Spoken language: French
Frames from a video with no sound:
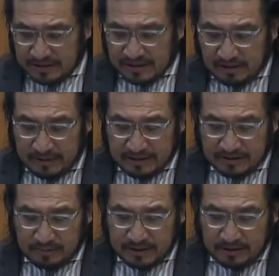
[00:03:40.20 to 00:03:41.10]
et de
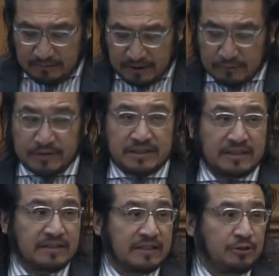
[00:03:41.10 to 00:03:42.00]
passer
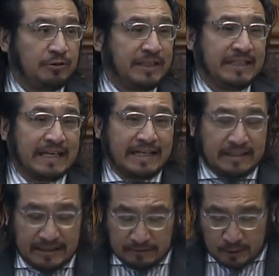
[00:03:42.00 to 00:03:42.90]
du temps à
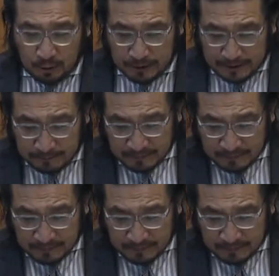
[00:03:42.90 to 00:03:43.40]
Kitchenawak,